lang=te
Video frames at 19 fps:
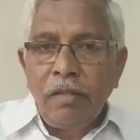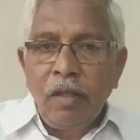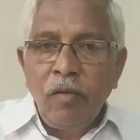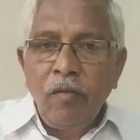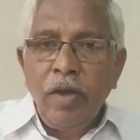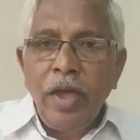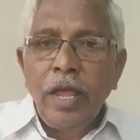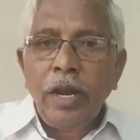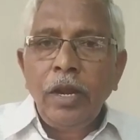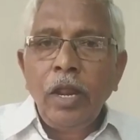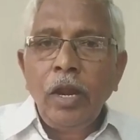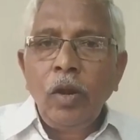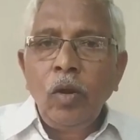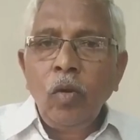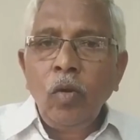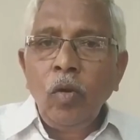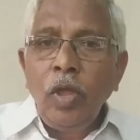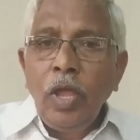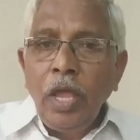ఆ
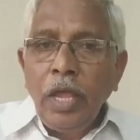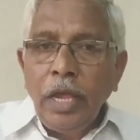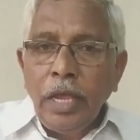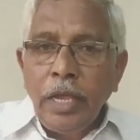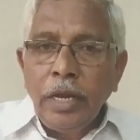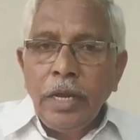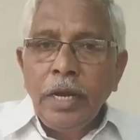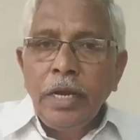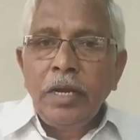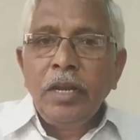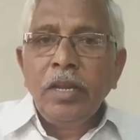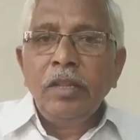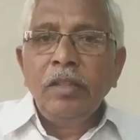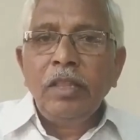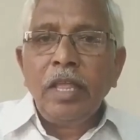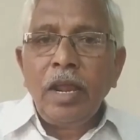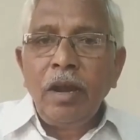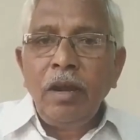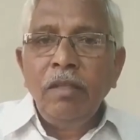రిజర్వాయర్లలో ఈ
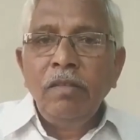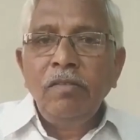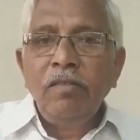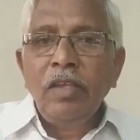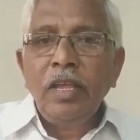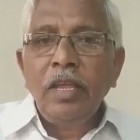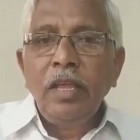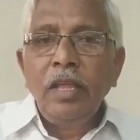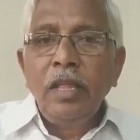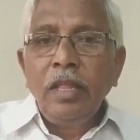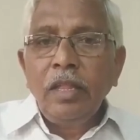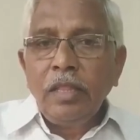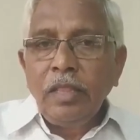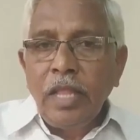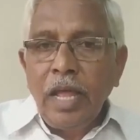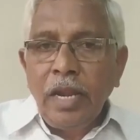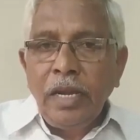నీటిని తరలించి